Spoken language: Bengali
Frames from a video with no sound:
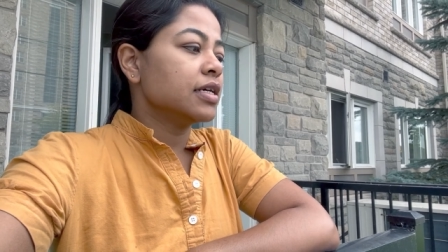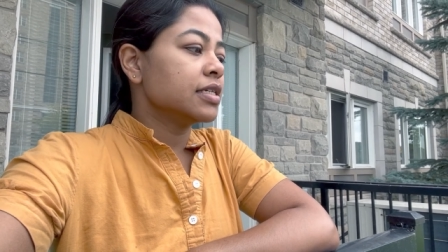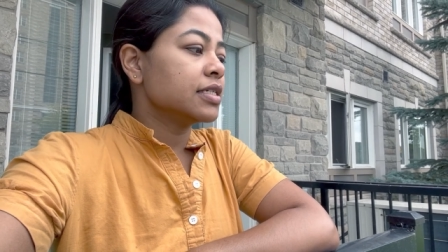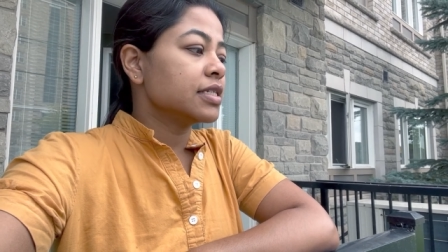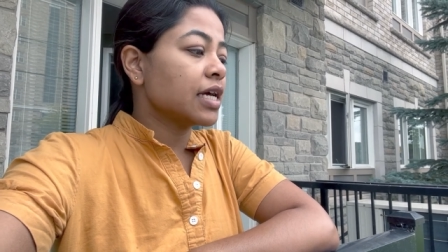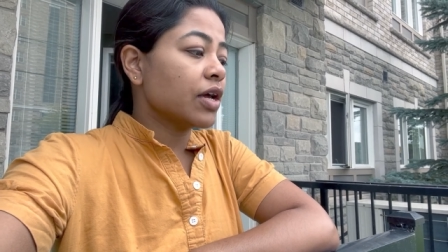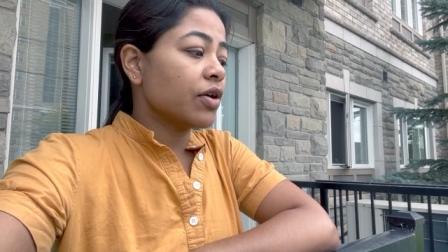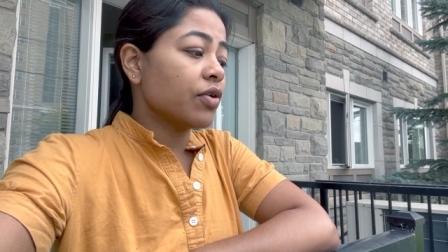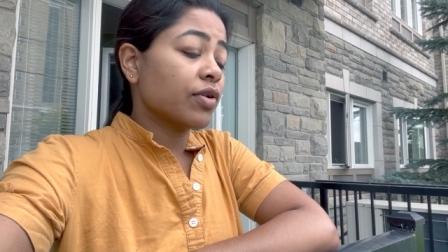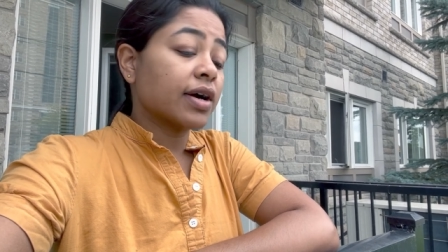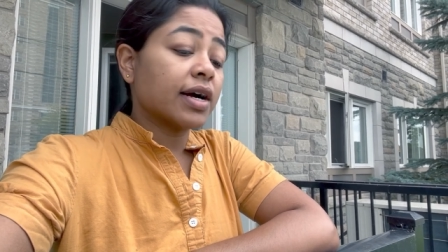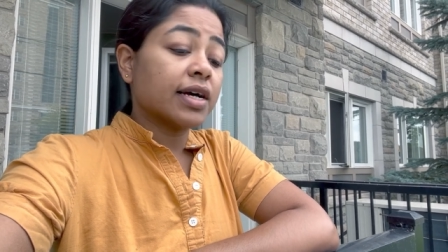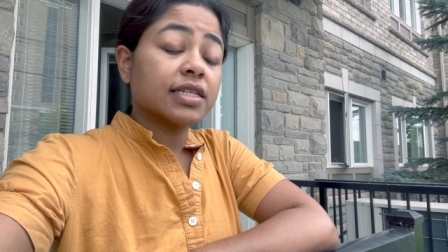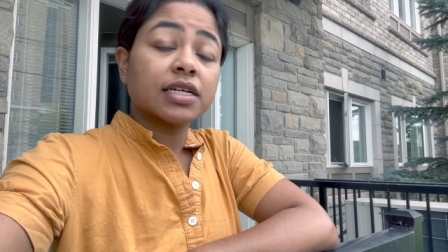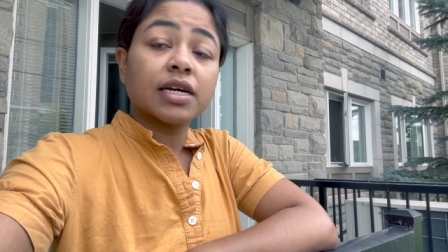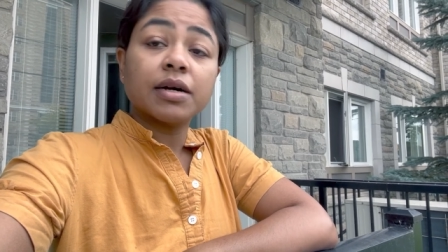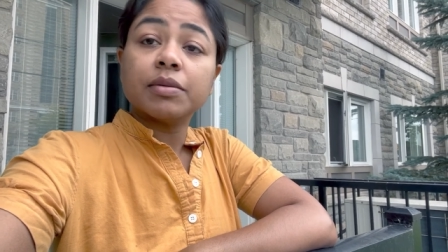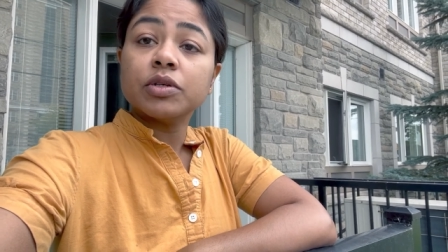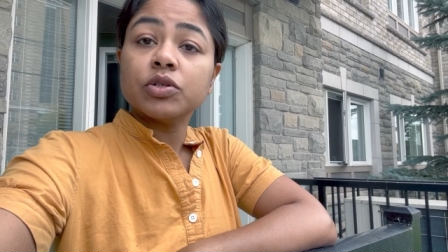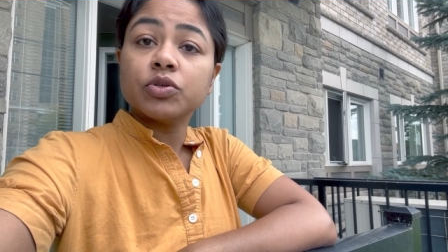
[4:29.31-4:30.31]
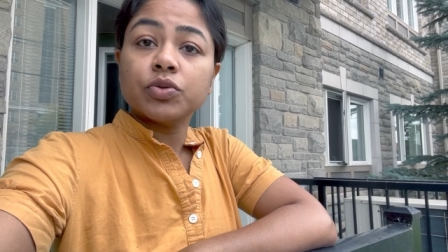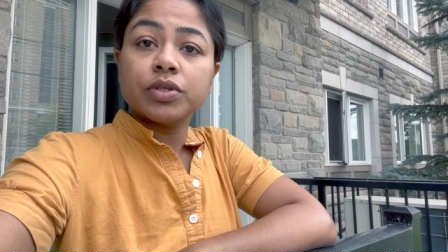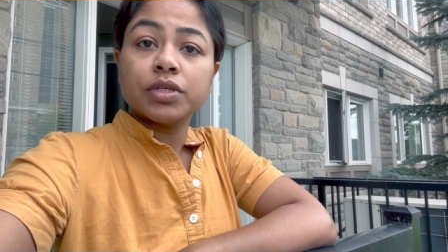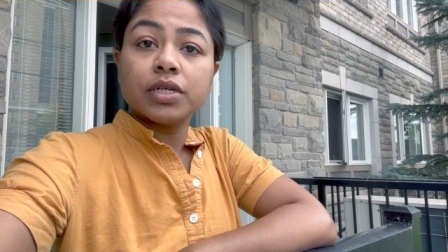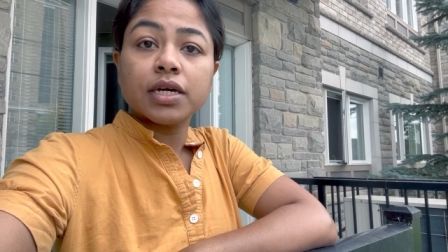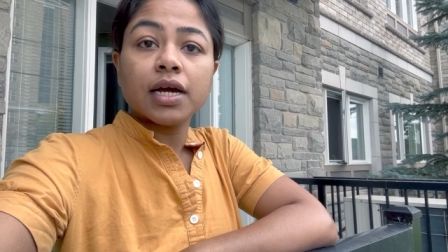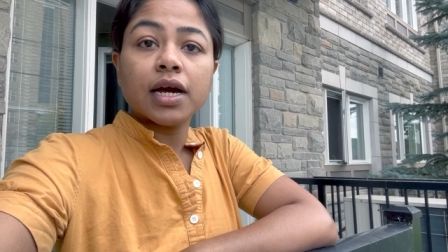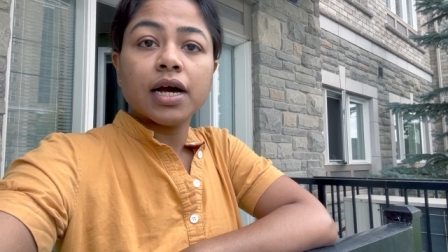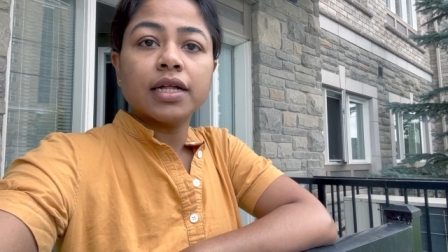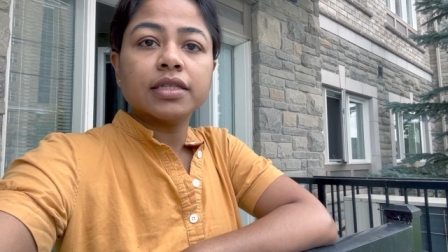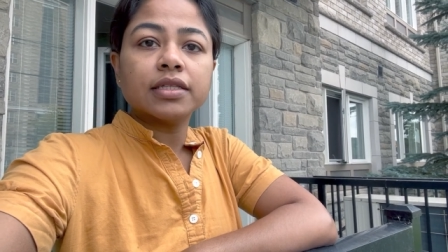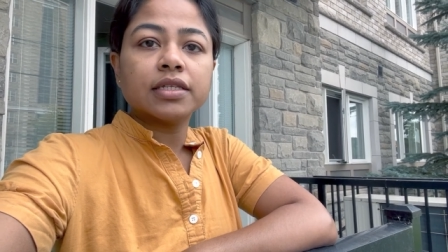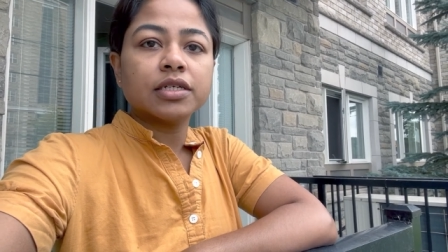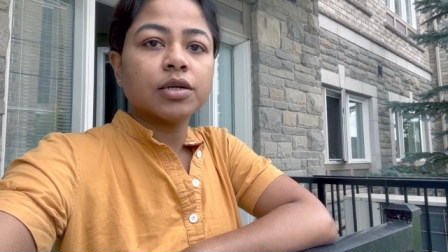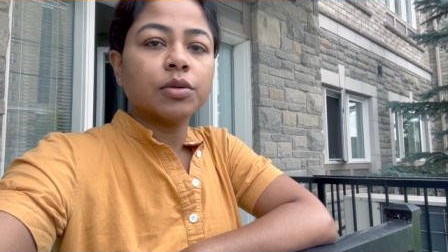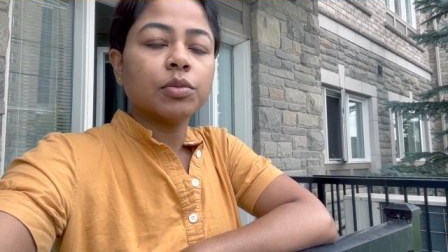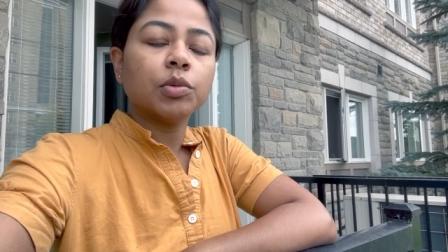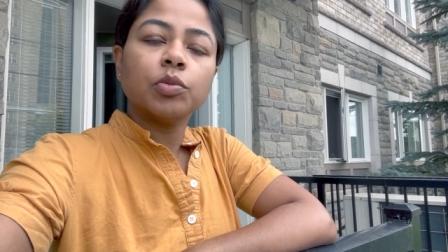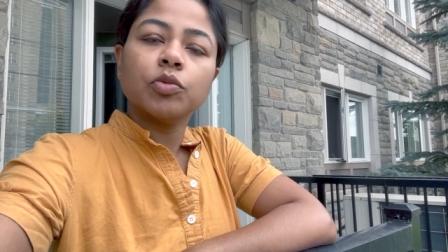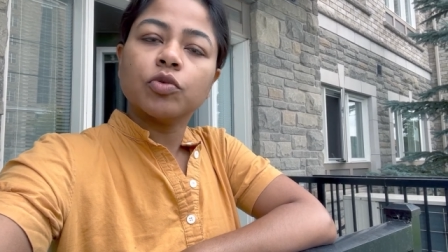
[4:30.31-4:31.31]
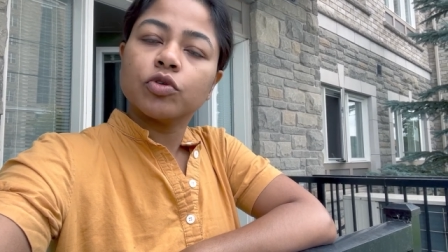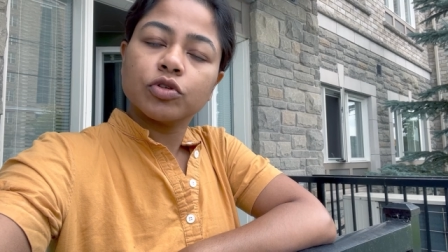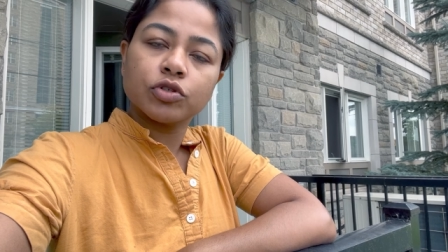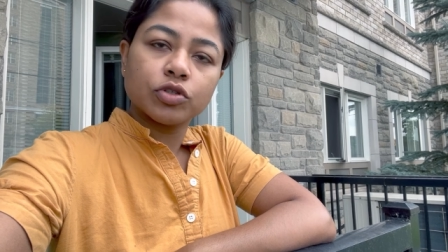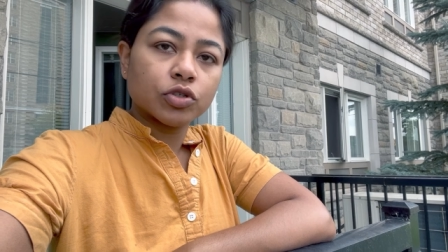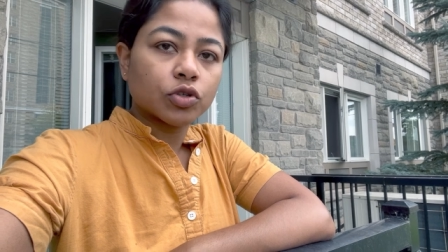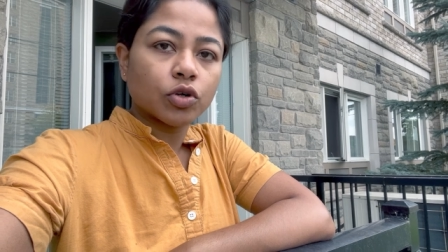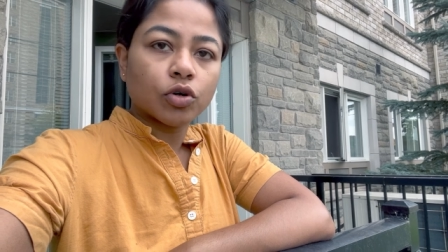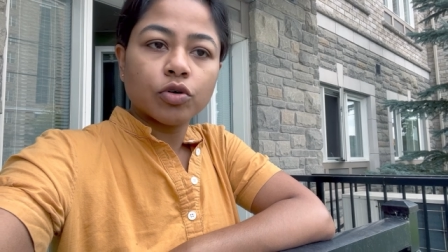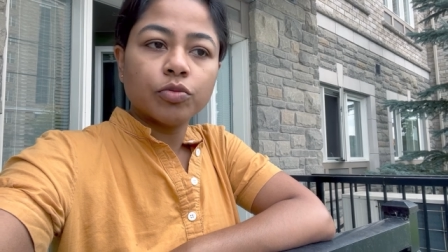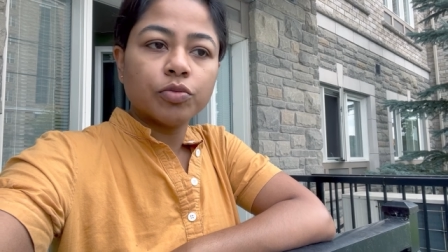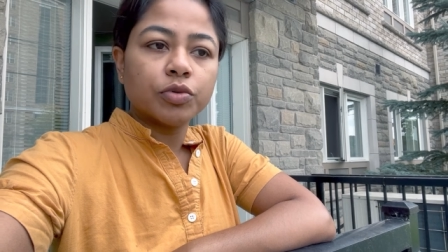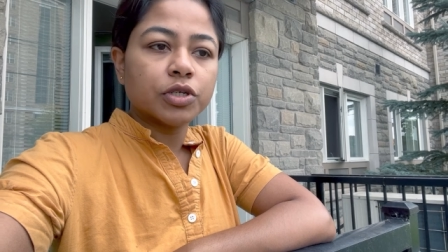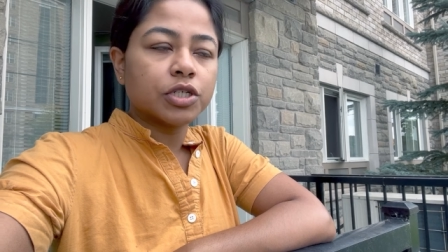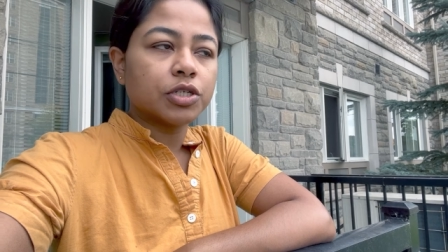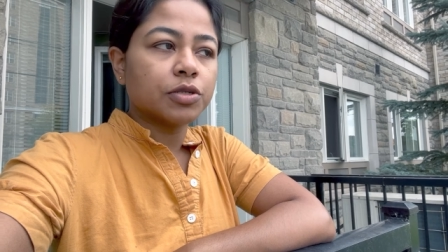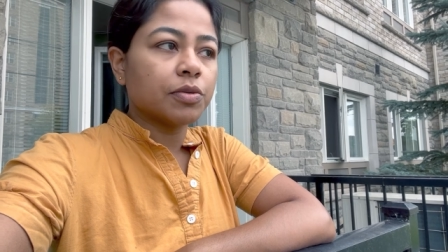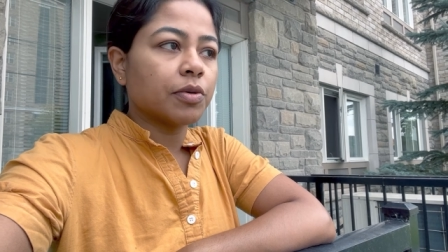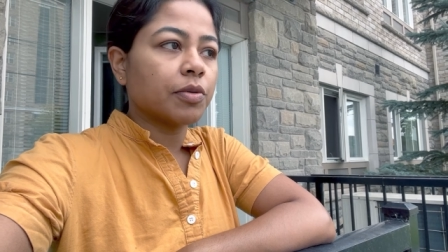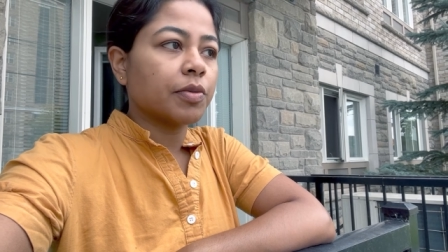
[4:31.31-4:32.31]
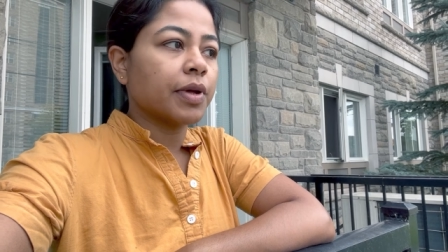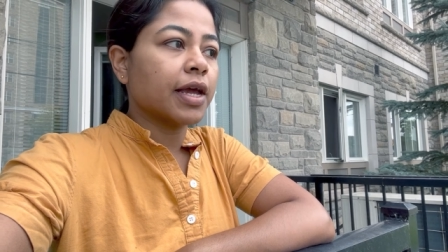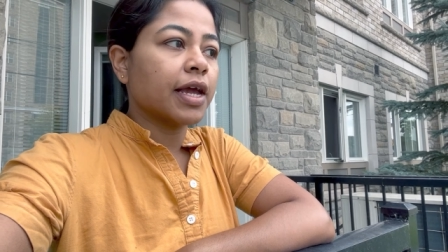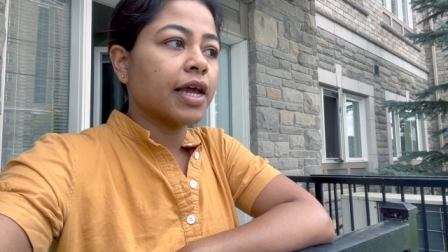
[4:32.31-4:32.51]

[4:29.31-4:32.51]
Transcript: যাই হোক আজকে আবার টুইটিকে আনতে যাব মনে হচ্ছে তখন বৃষ্টি পড়বে